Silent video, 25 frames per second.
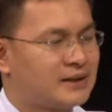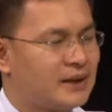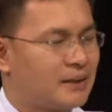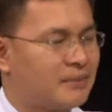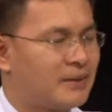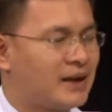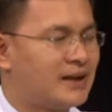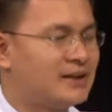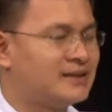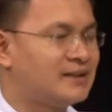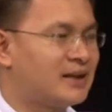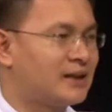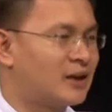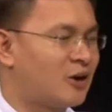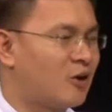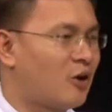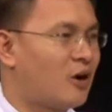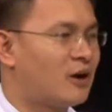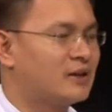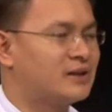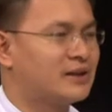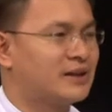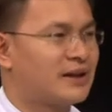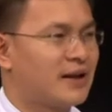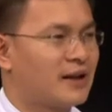ทำอะไรเสร็จก็
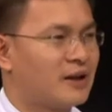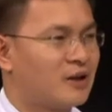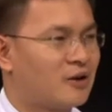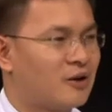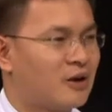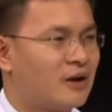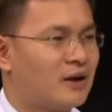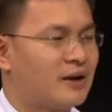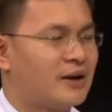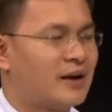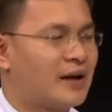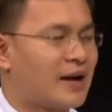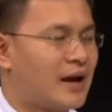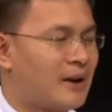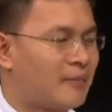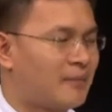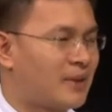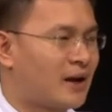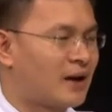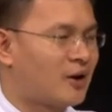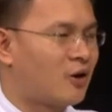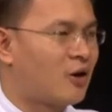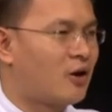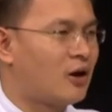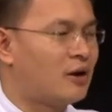จากนั้นก็นะครับ
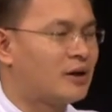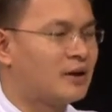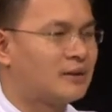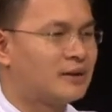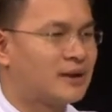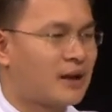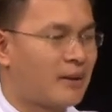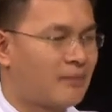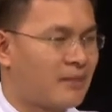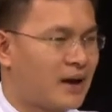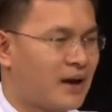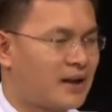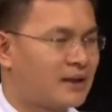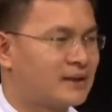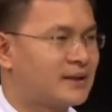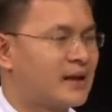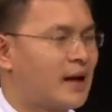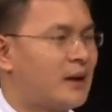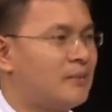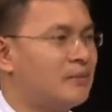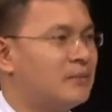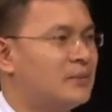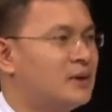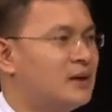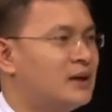นะก็ทำงานตา
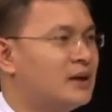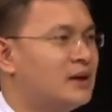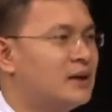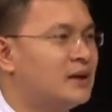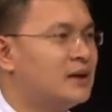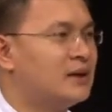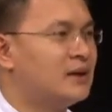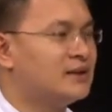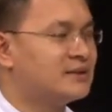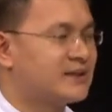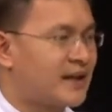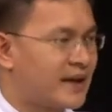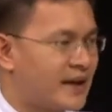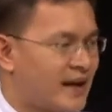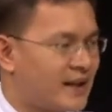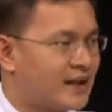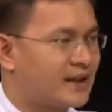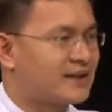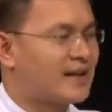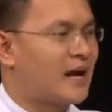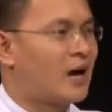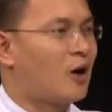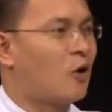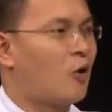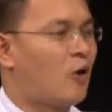มสายงาน
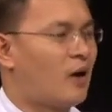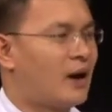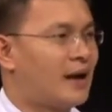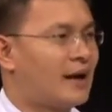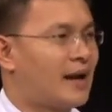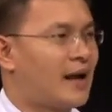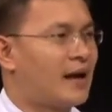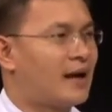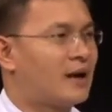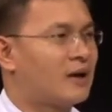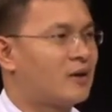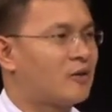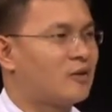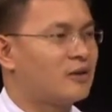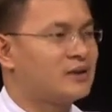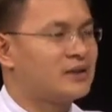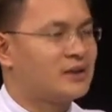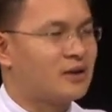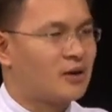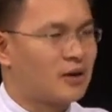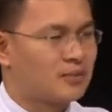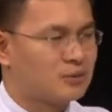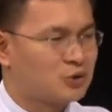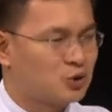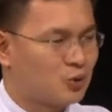ต่างๆ ของคณะก็เกี่ย
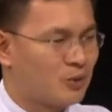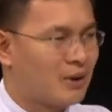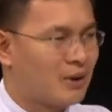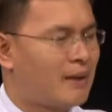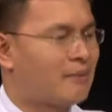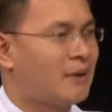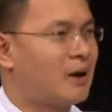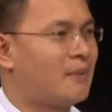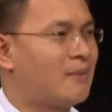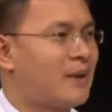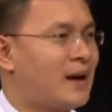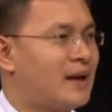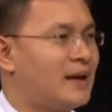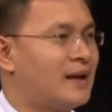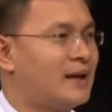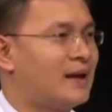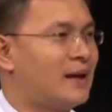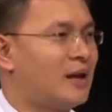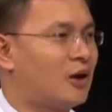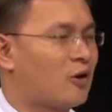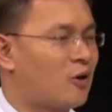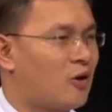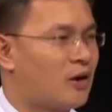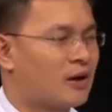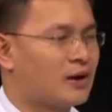วกับสุพอนามัย
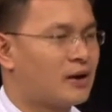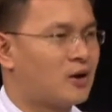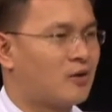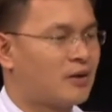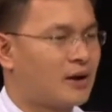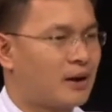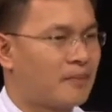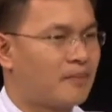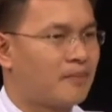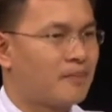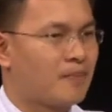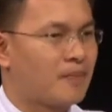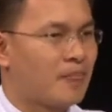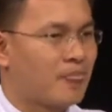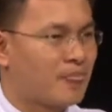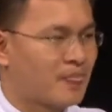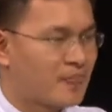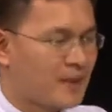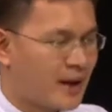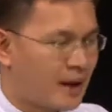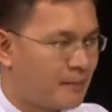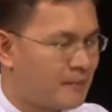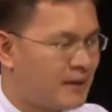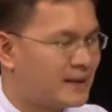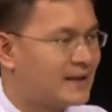แล้วก็เกี่ยวกับ
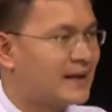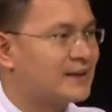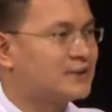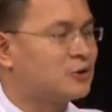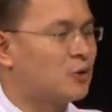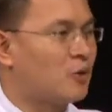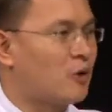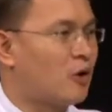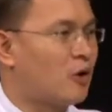งานเมตตาสง